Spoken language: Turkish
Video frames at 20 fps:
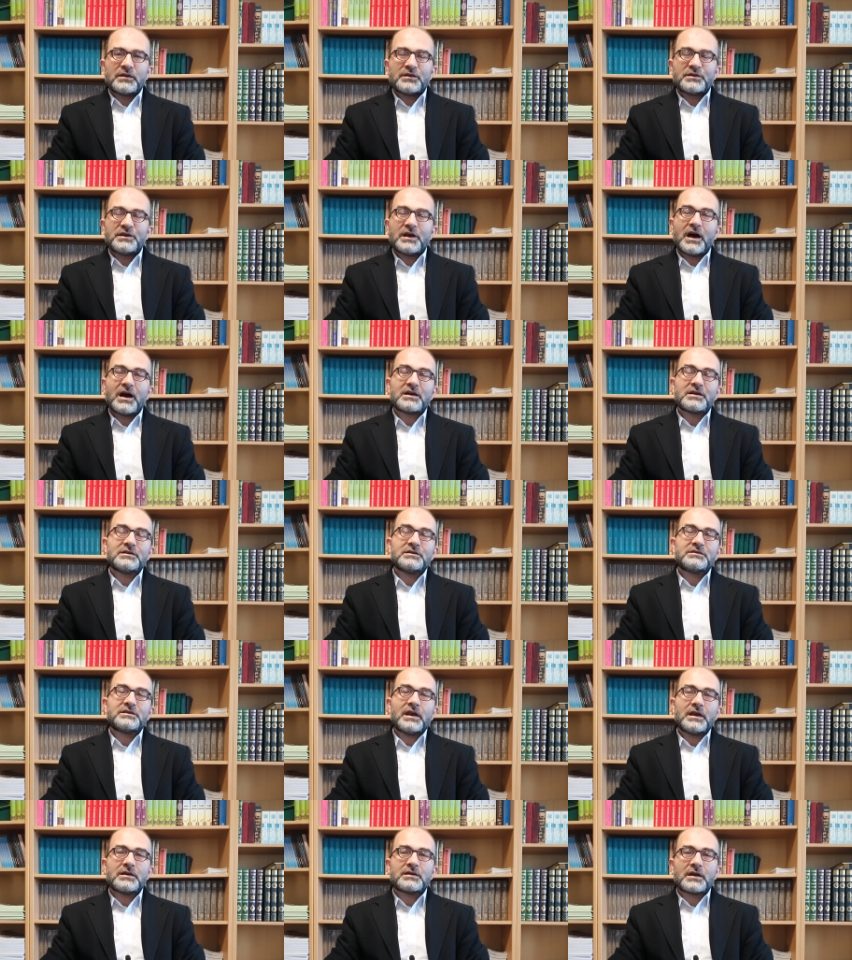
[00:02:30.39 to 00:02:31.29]
Yarın
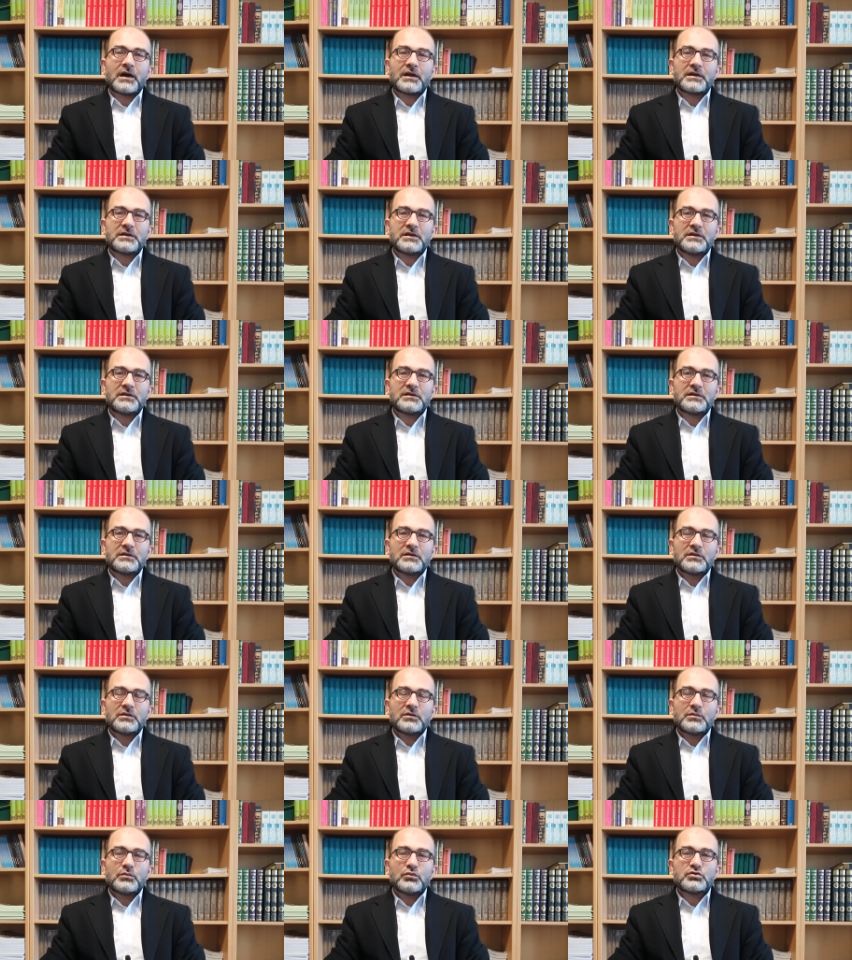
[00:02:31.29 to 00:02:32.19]
tekrar git.
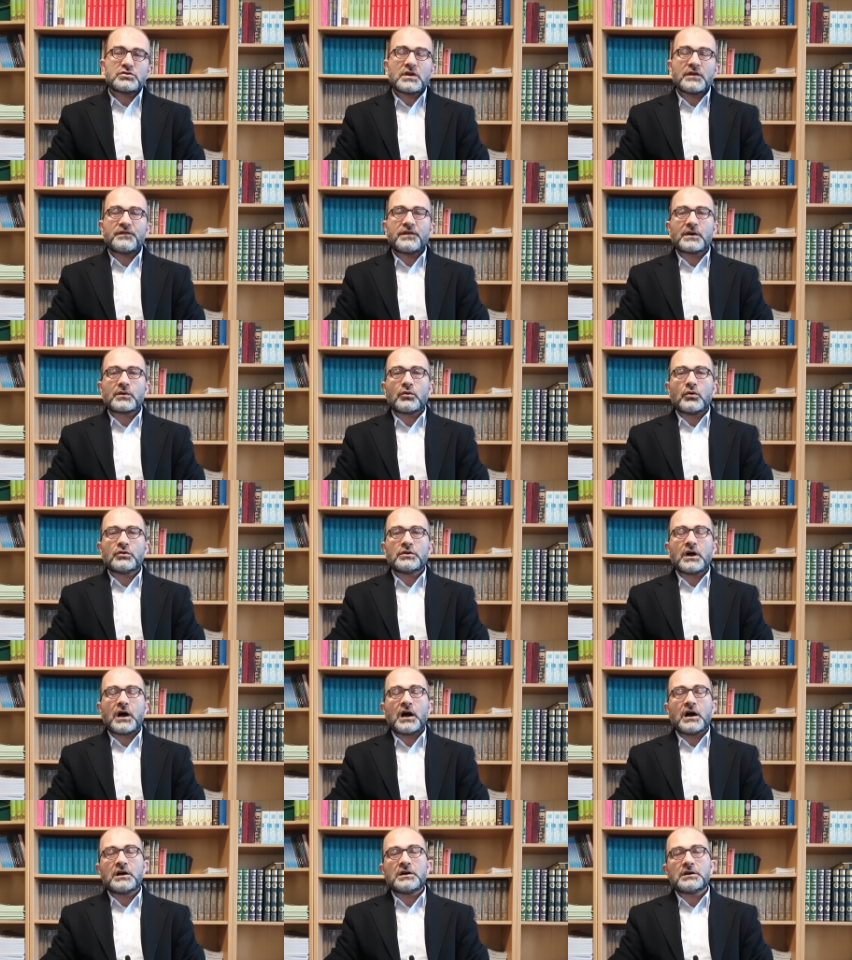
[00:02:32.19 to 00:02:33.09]
Bu sefer ona
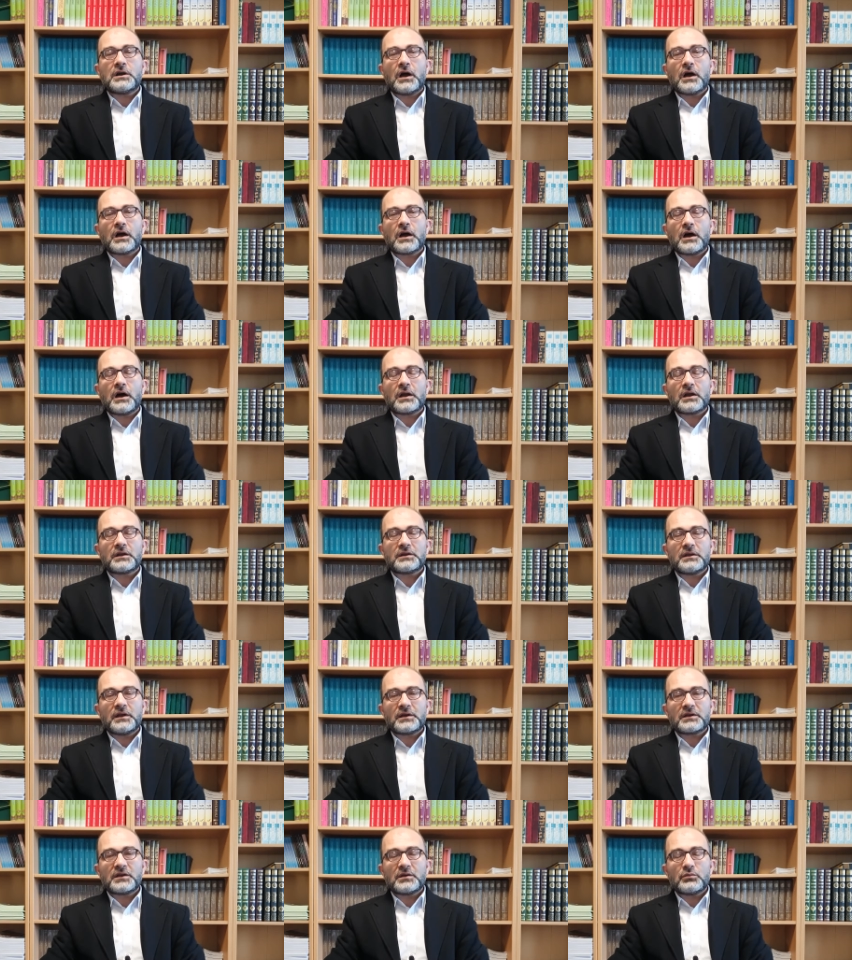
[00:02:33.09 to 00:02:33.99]
ağır
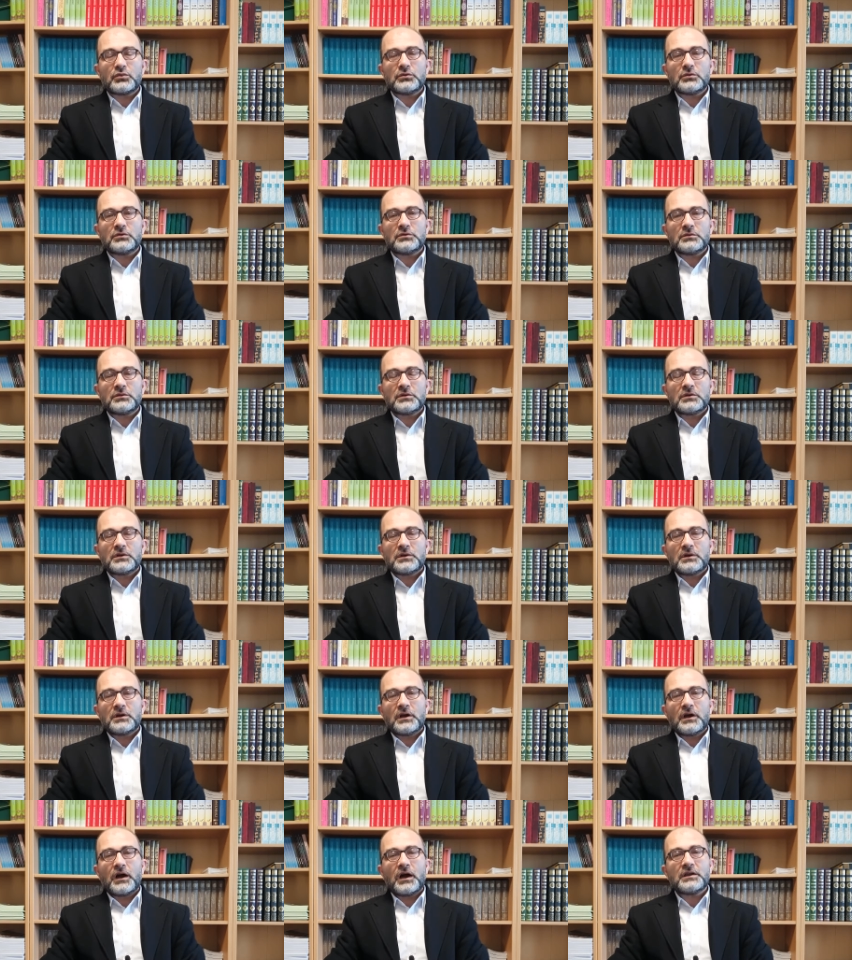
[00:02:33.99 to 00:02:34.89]
hakaretlerde bulun.
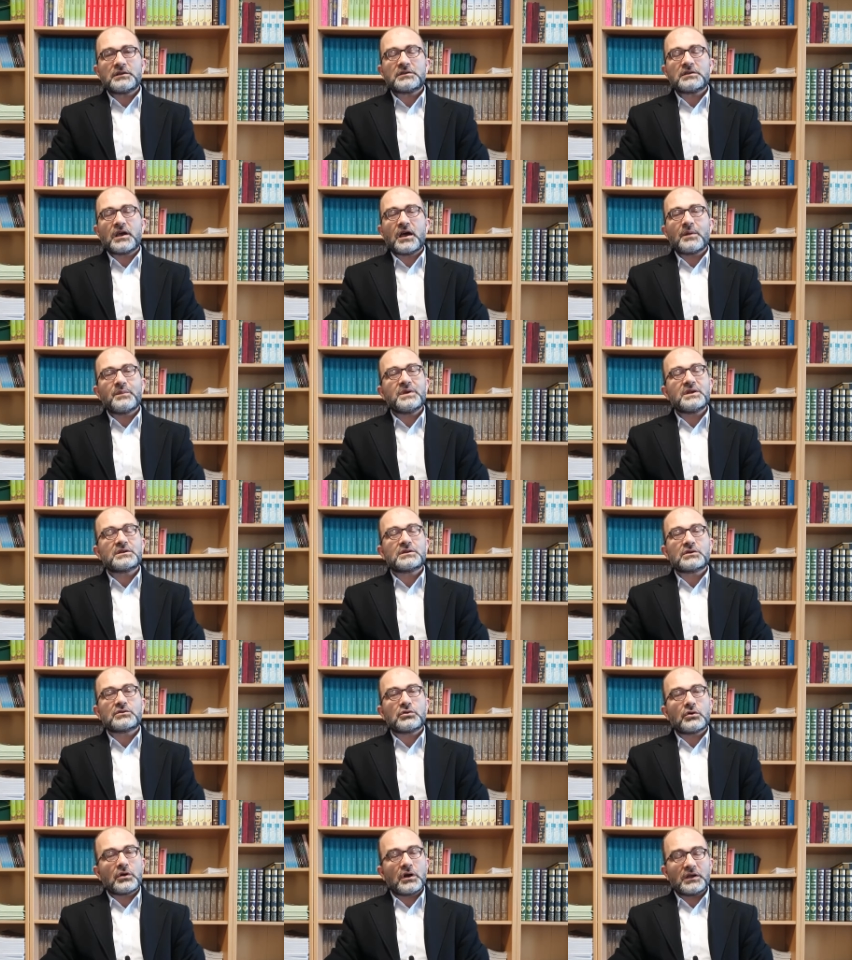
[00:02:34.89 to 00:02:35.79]
Hatta bir
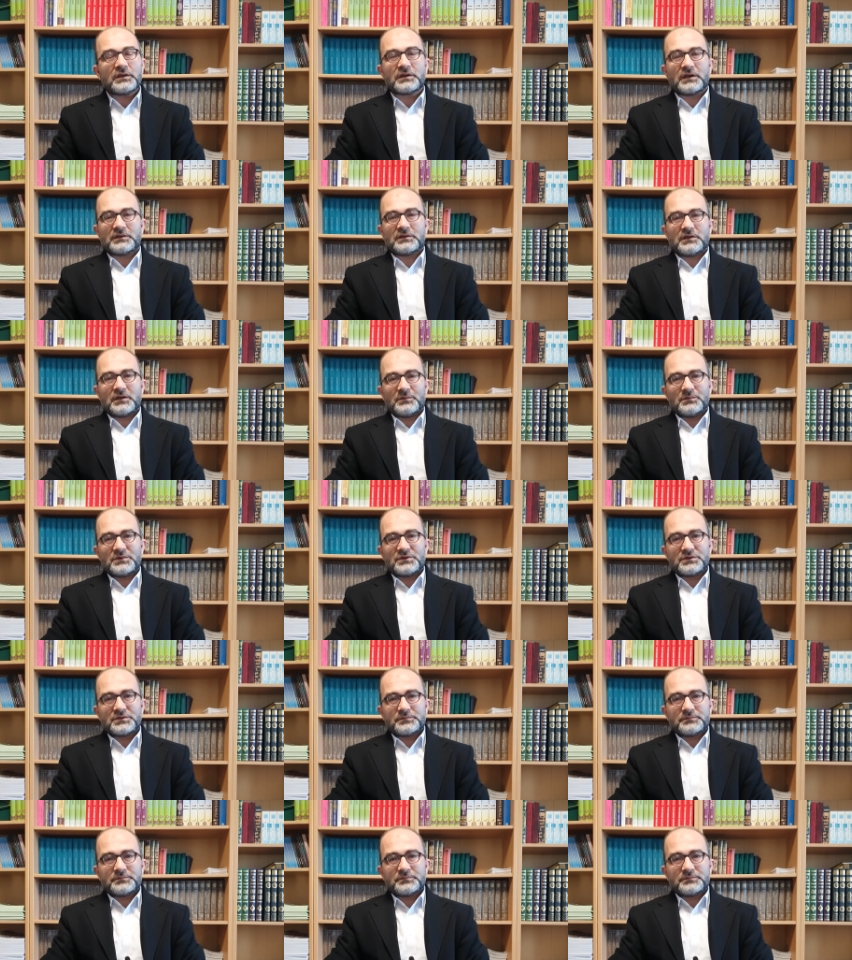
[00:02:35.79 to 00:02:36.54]
de tokat at demiş.